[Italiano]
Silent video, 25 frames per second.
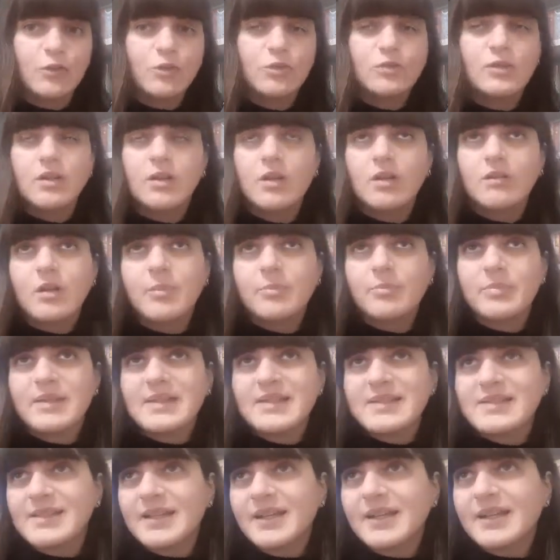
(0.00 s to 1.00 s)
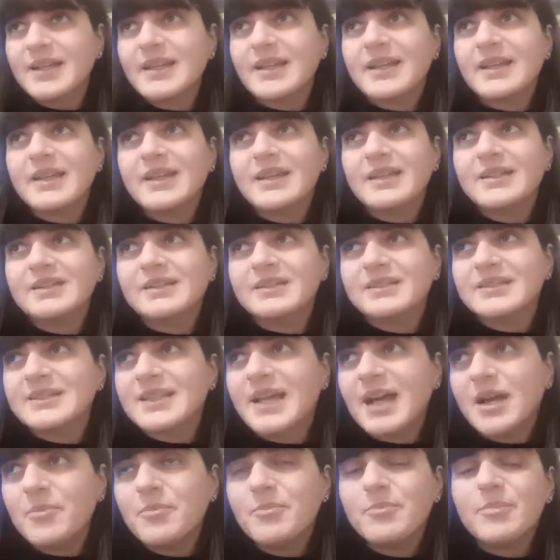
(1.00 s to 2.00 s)
continuavo a pensare uh,
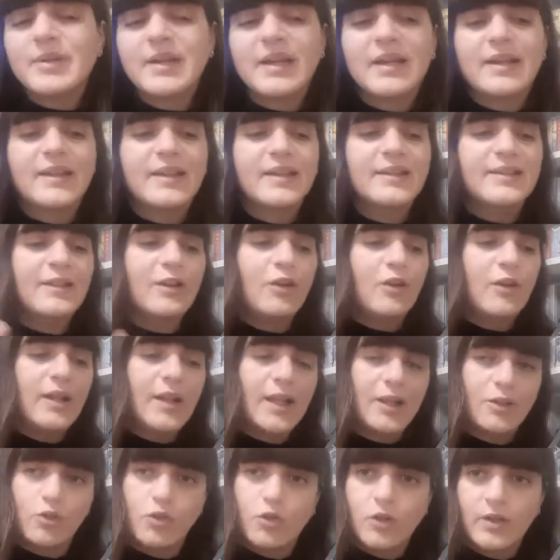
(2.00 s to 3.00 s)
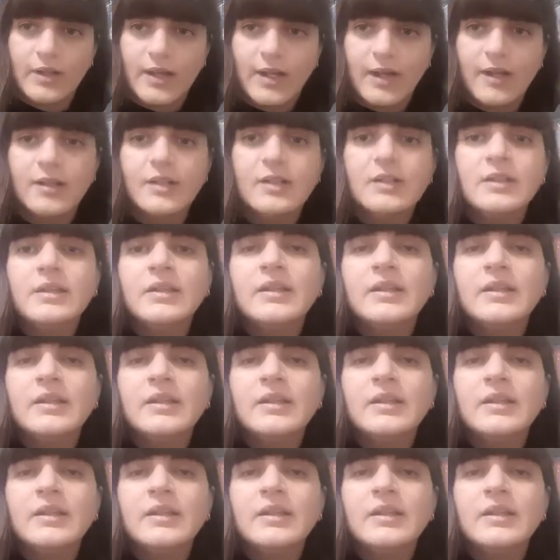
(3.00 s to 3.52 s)
sempre a Gideon la nona